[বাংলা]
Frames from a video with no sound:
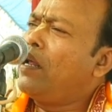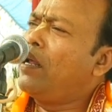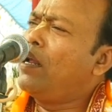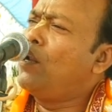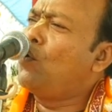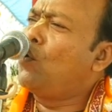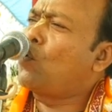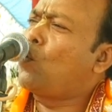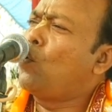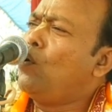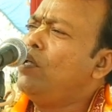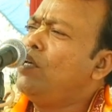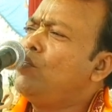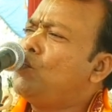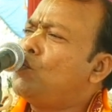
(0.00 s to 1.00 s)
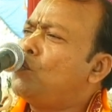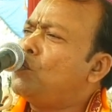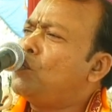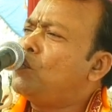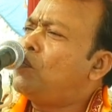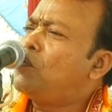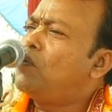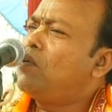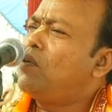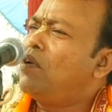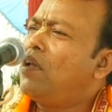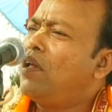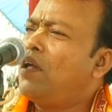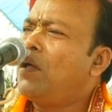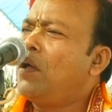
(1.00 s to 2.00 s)
এলো কলিযুগ
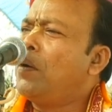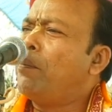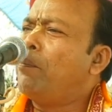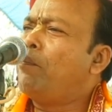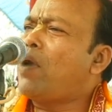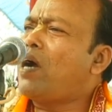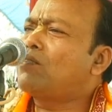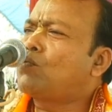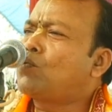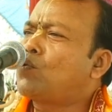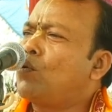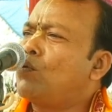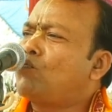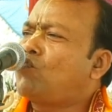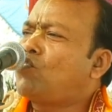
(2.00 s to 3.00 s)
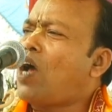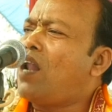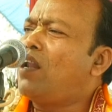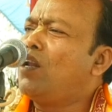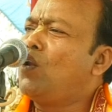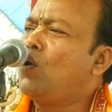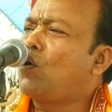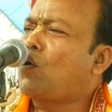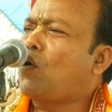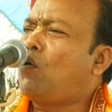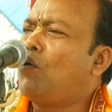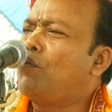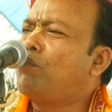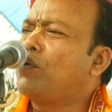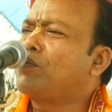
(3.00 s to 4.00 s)
মাত্র চার লক্ষ
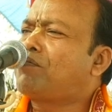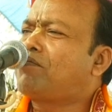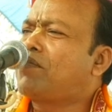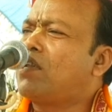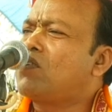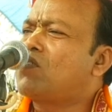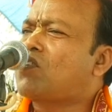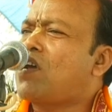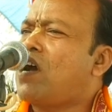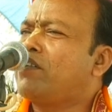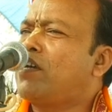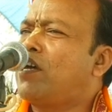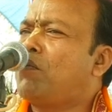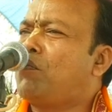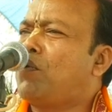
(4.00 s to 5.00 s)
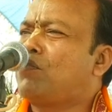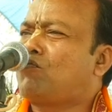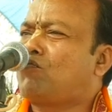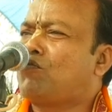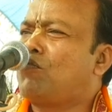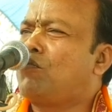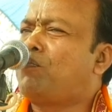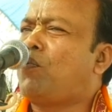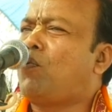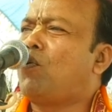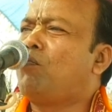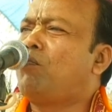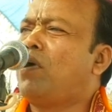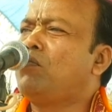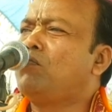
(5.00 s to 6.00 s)
বত্রিশ হাজার বৎসর
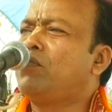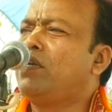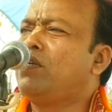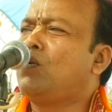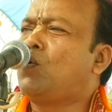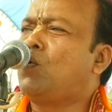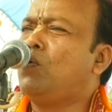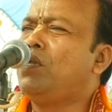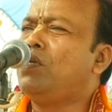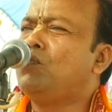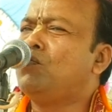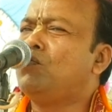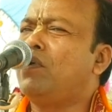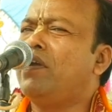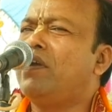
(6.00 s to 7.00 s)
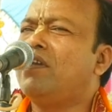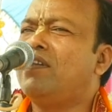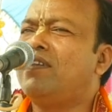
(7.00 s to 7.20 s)
পরমায়ু এই কলিযুগে